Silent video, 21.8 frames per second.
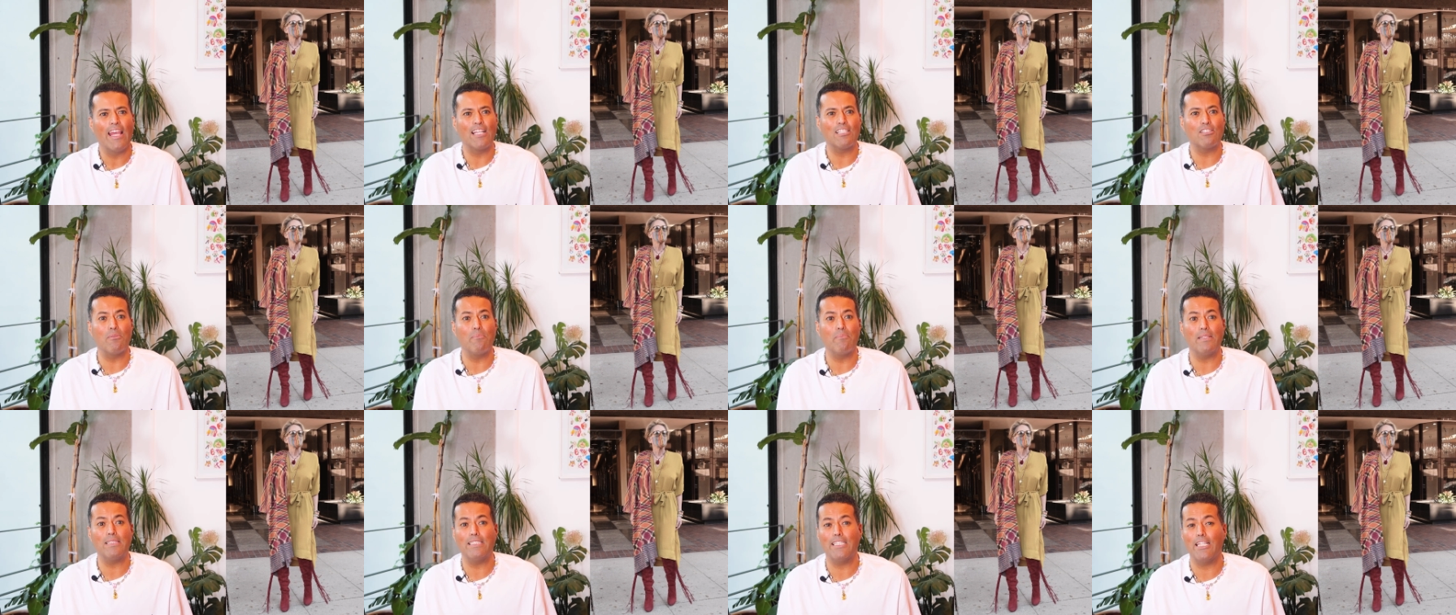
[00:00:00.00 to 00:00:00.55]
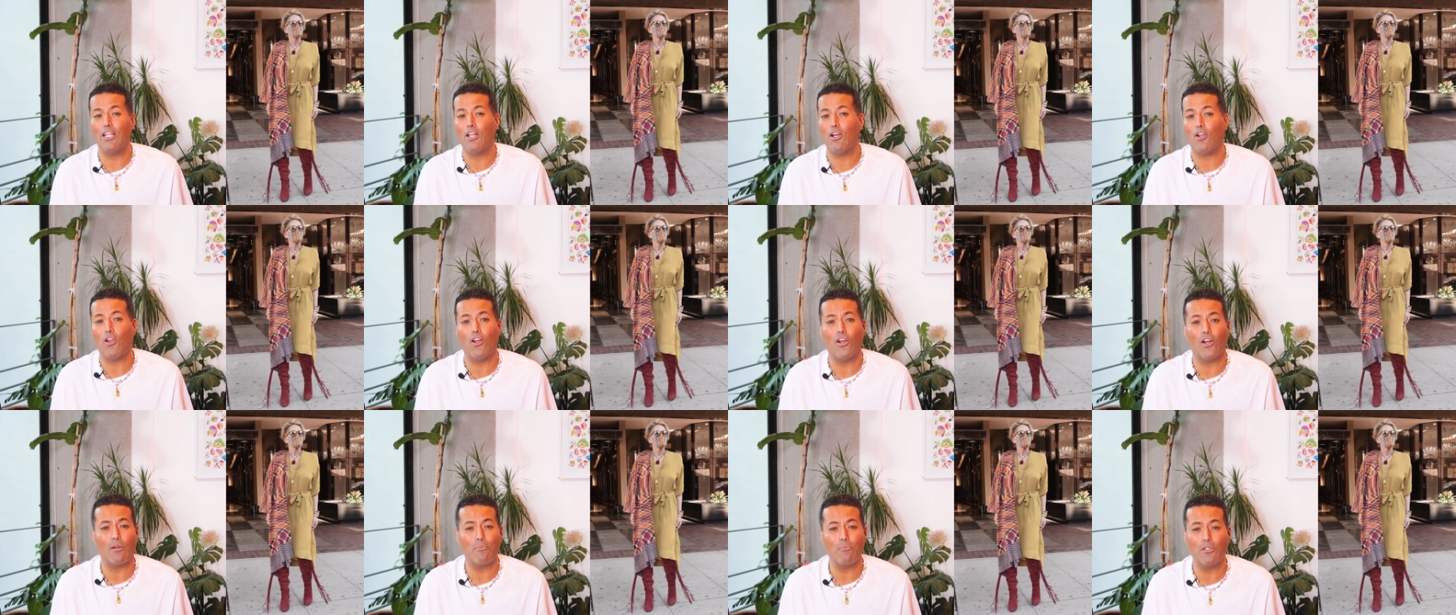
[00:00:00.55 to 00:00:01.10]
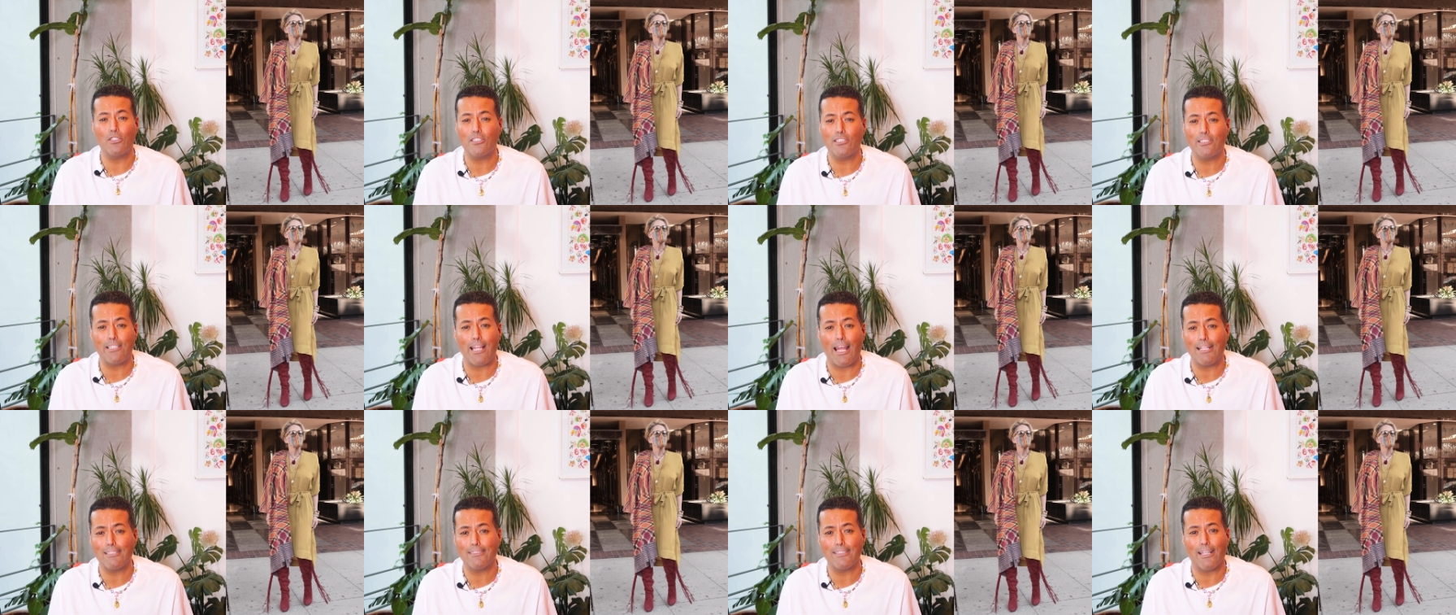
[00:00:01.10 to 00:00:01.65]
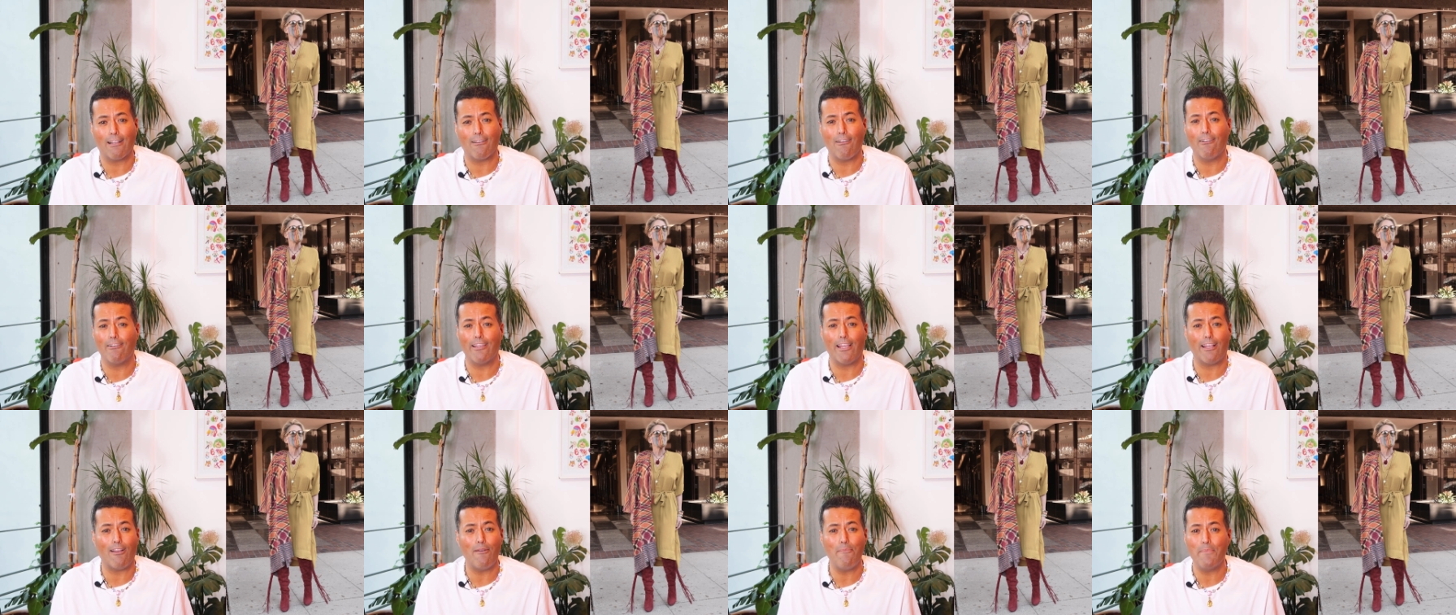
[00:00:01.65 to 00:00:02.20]
Es un vestido color mostaza.
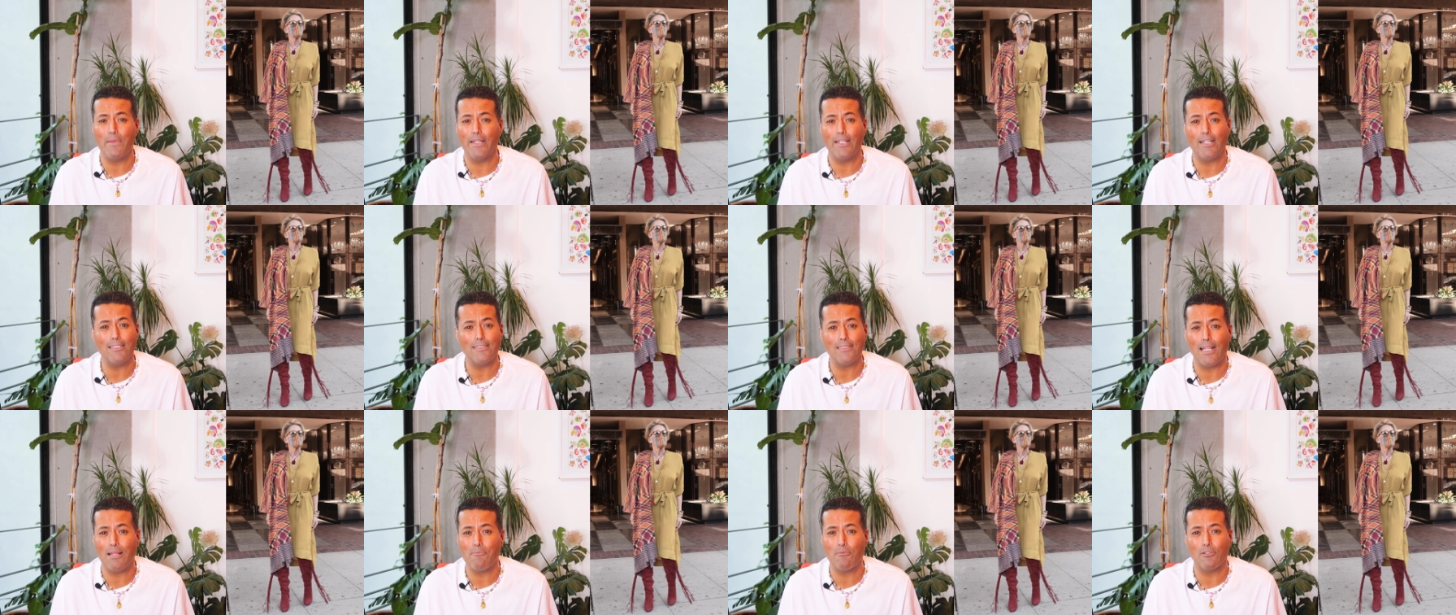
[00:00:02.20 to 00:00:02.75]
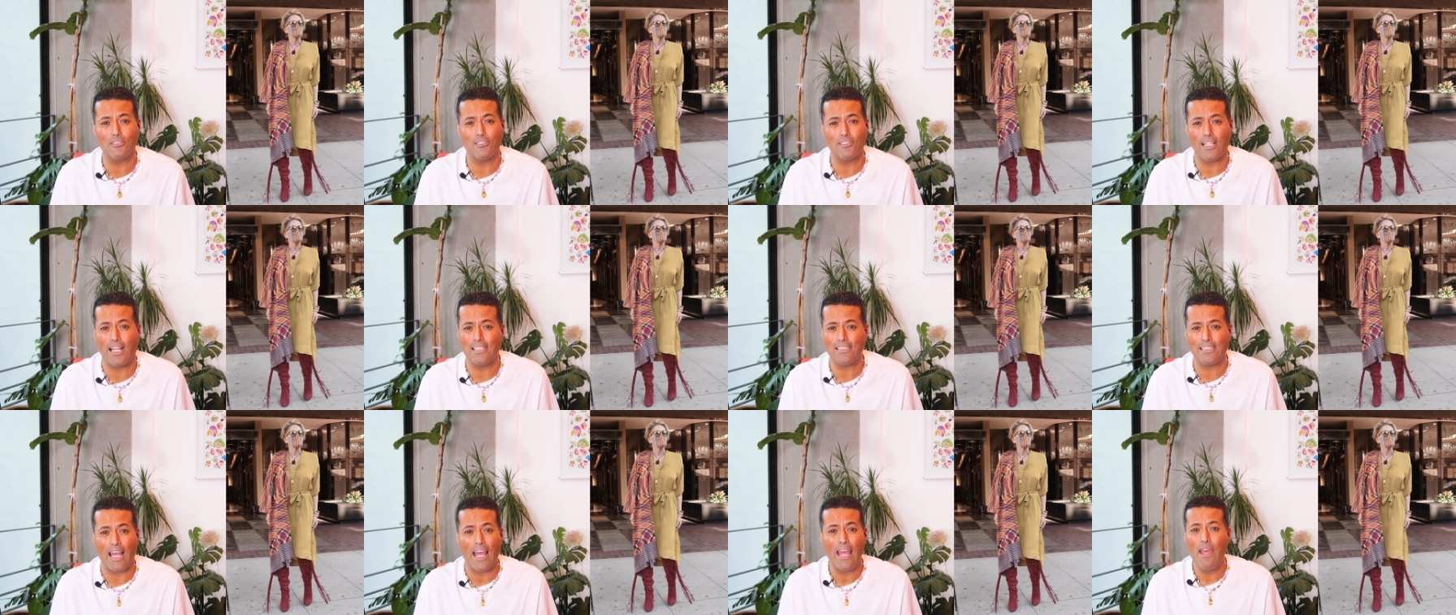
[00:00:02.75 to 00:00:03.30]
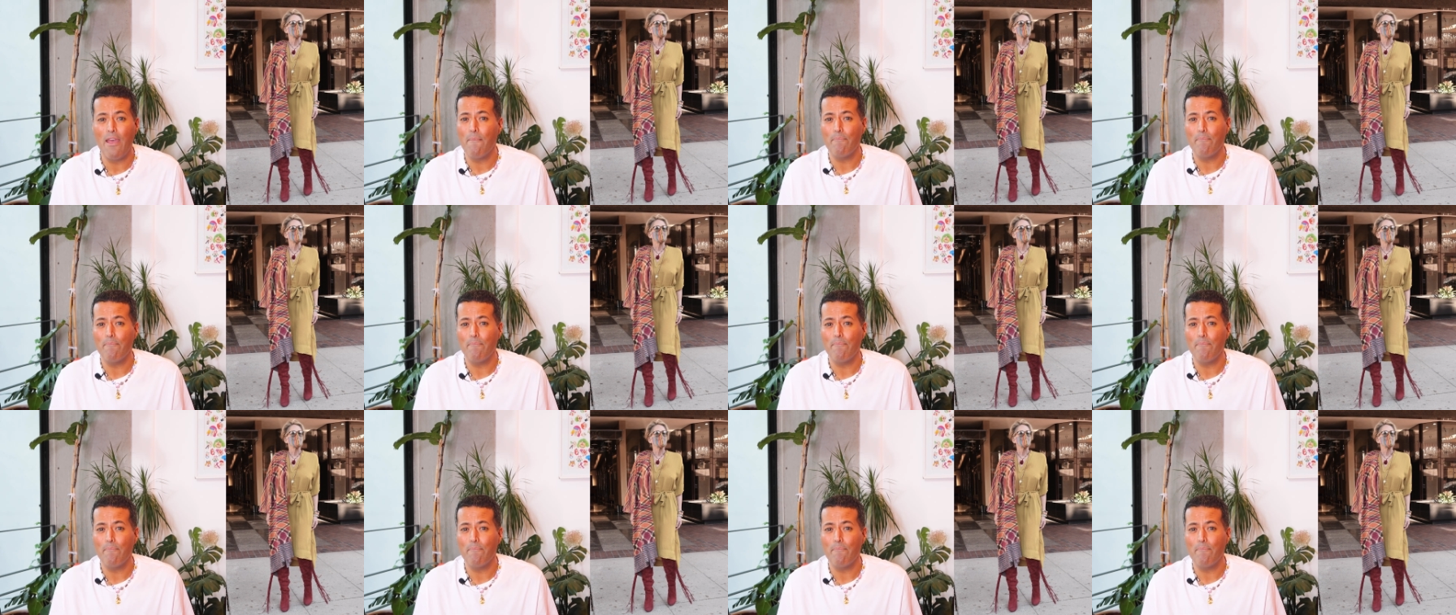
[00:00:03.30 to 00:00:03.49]
¿Con qué combinas la mostaza?